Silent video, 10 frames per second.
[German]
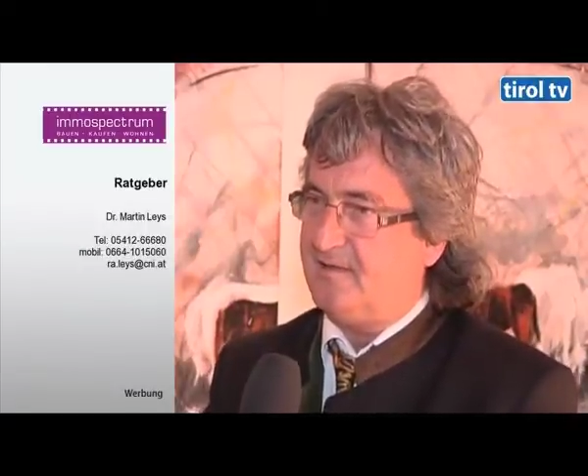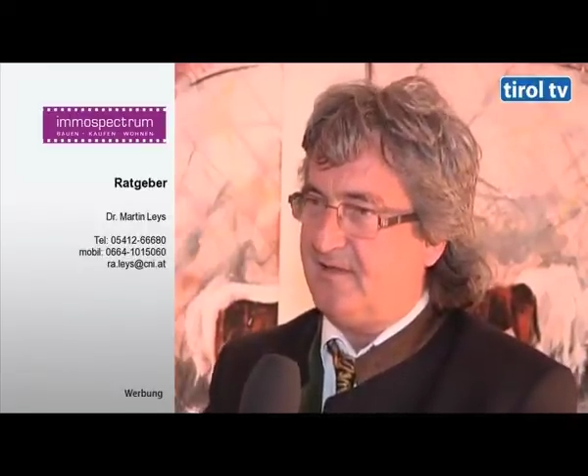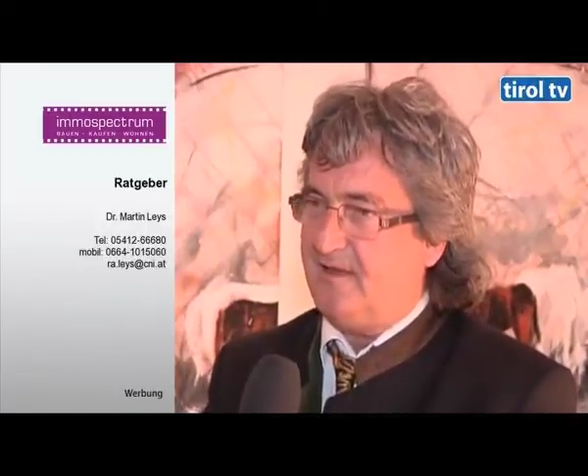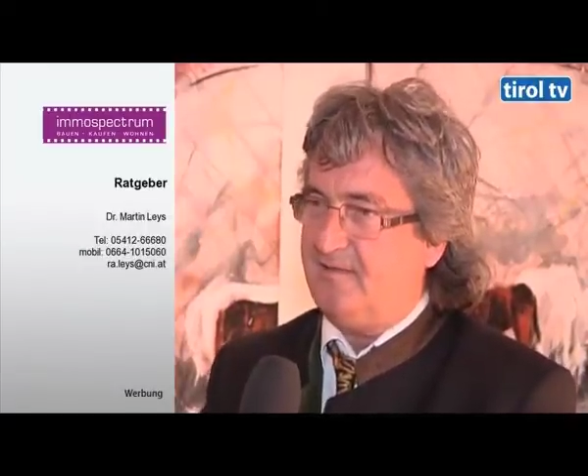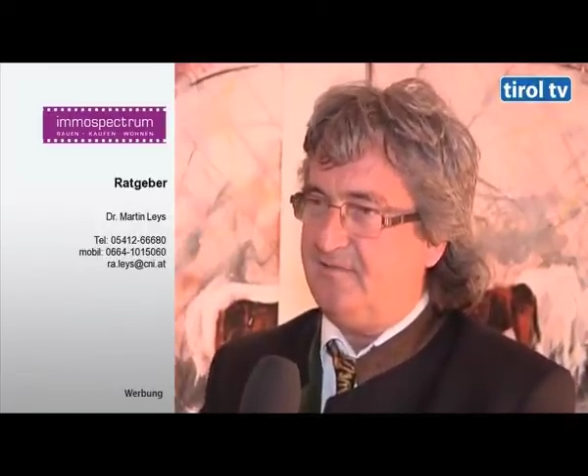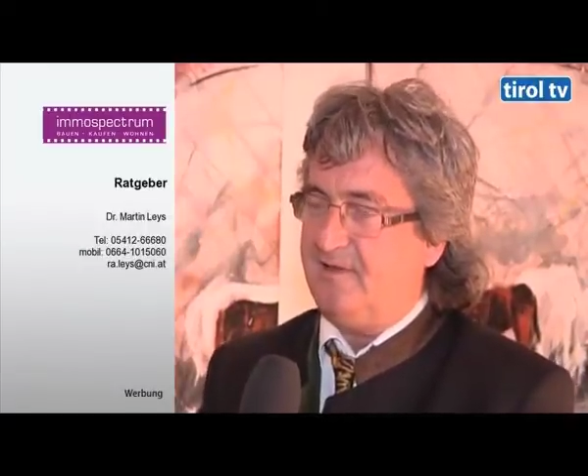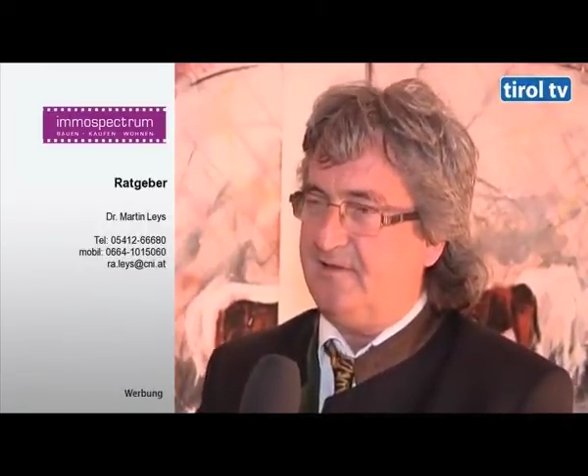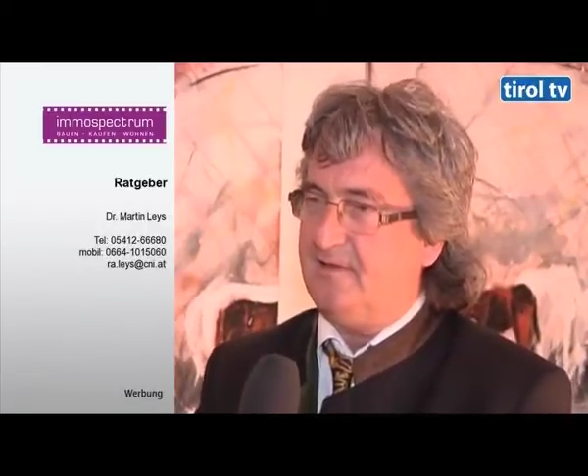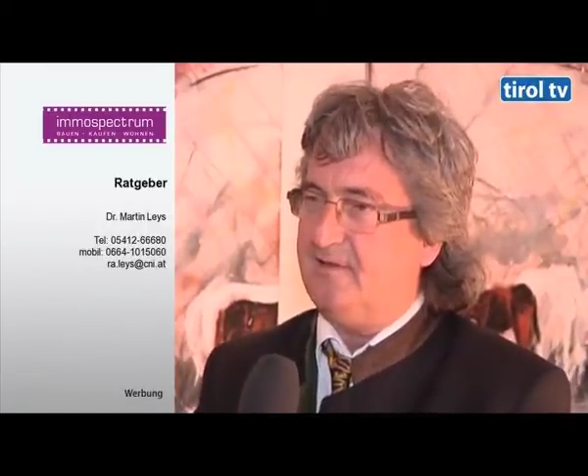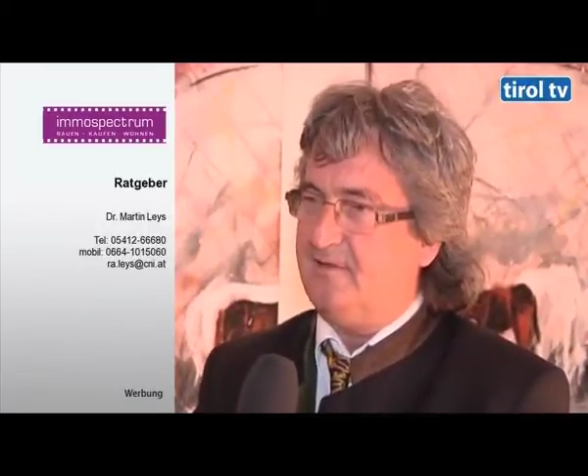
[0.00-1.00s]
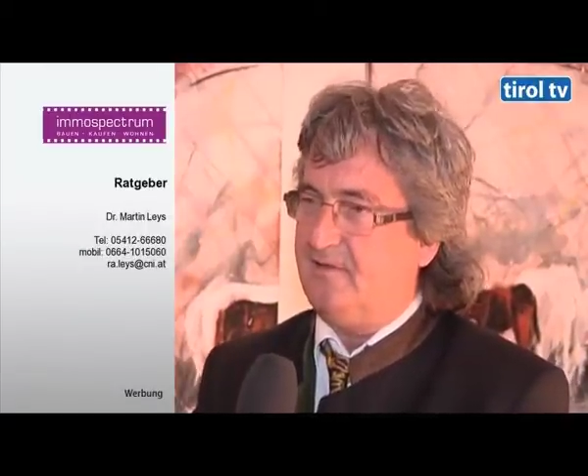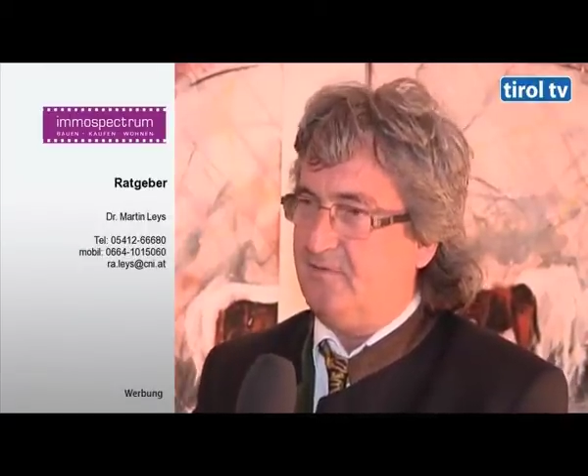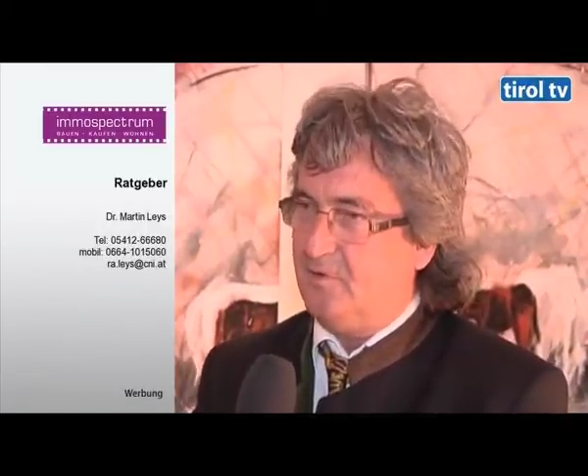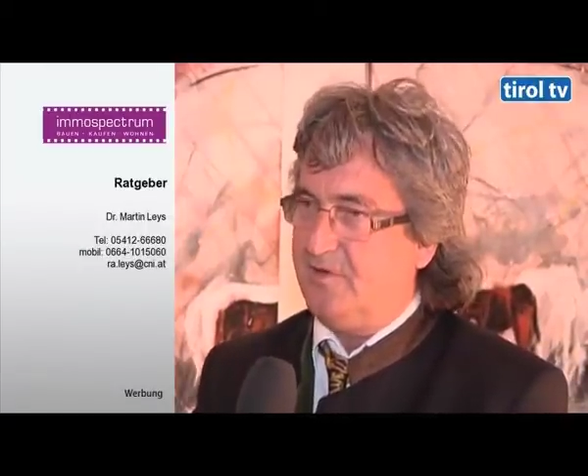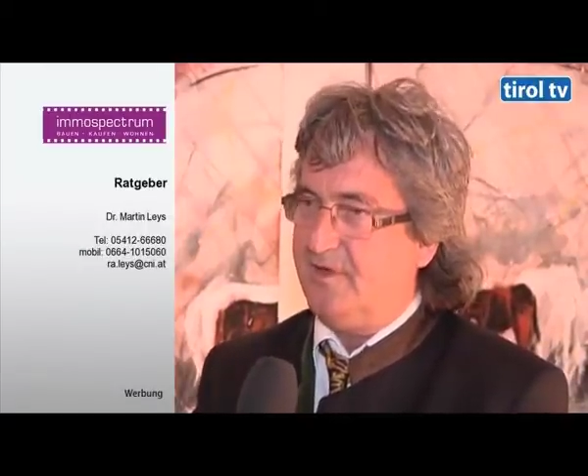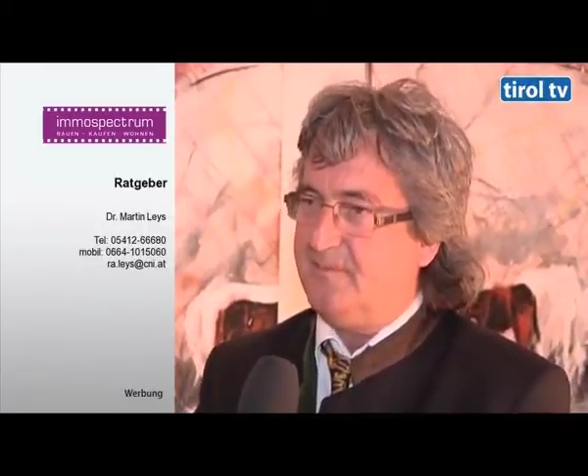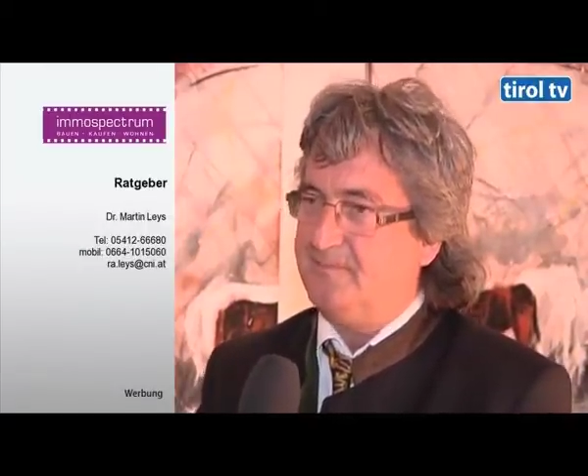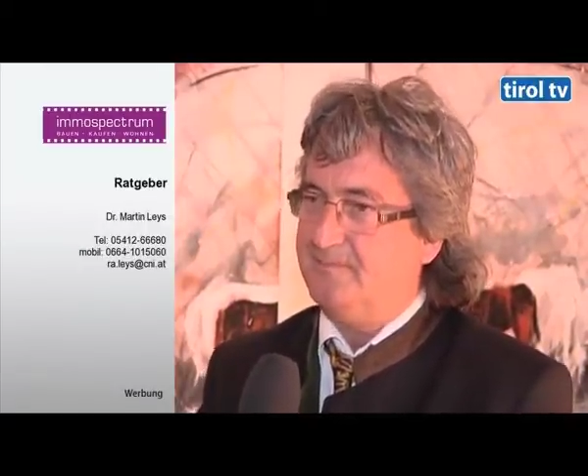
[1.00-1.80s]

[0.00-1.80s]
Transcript: erteilt werden würde.